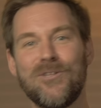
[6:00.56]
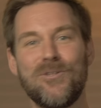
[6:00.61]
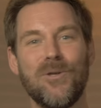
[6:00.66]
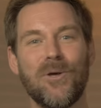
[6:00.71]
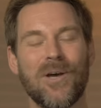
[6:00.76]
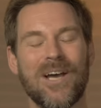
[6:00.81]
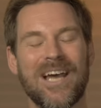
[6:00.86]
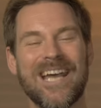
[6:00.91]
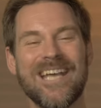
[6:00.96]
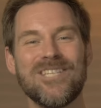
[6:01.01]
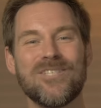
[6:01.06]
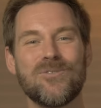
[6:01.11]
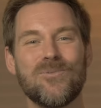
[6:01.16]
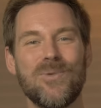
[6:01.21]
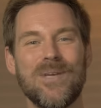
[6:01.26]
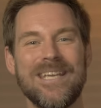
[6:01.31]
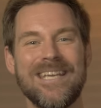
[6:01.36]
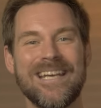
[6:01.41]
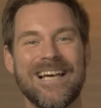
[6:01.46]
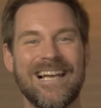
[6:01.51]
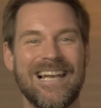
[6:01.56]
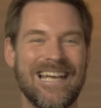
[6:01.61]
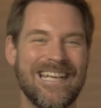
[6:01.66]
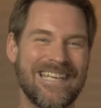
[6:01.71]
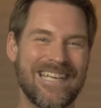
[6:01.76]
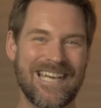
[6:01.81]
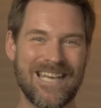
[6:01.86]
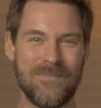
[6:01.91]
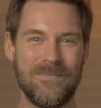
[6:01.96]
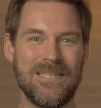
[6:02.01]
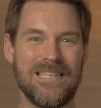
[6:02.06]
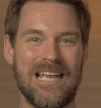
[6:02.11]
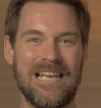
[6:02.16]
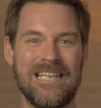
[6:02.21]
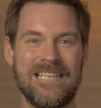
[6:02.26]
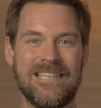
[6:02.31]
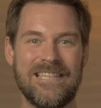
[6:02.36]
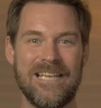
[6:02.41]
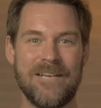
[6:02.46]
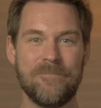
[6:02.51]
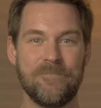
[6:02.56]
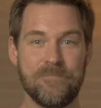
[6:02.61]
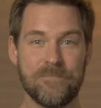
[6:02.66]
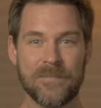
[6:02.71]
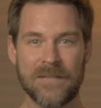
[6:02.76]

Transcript: de réduire la criminalité.